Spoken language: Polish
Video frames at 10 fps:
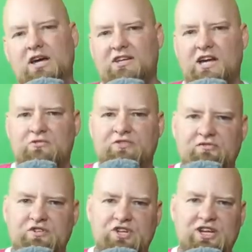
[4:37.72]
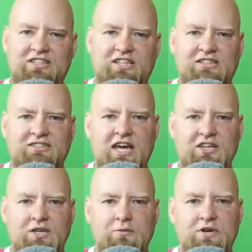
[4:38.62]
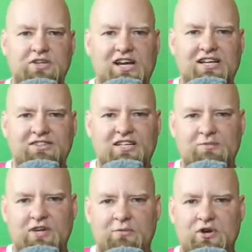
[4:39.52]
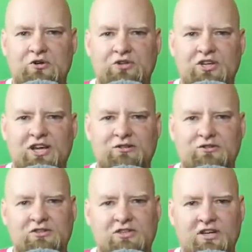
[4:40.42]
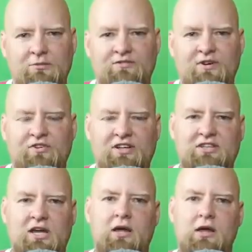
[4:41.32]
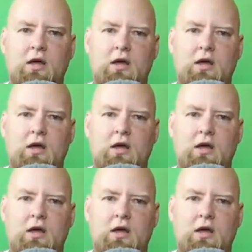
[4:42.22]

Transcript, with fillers: grają w najwyższej lidze Tanzanii. My teraz nie zmieniamy kontynentu, zostaniemy w Afryce.